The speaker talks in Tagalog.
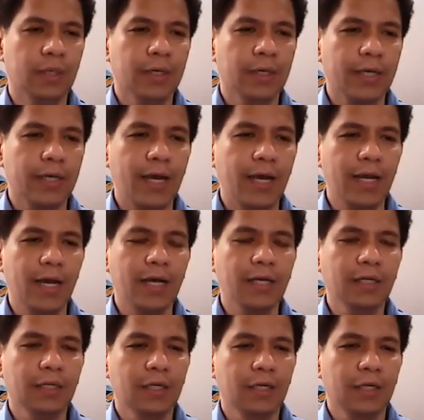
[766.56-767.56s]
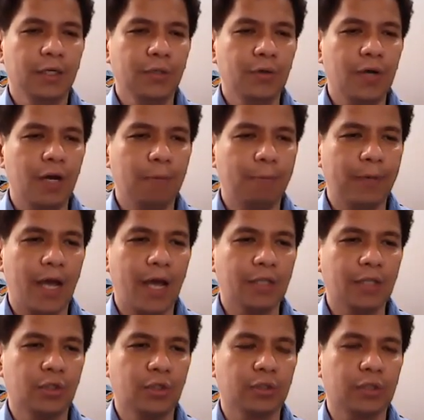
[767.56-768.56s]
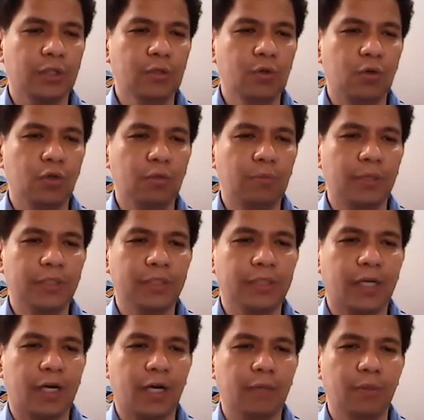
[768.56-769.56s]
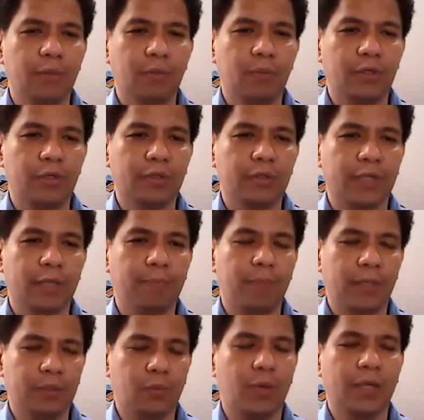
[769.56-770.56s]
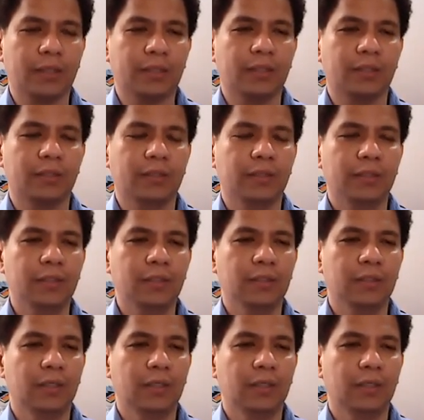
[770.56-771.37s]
Kaya lang, yung half reaction, kinoconvert siya sa carbon monoxide plus water. No?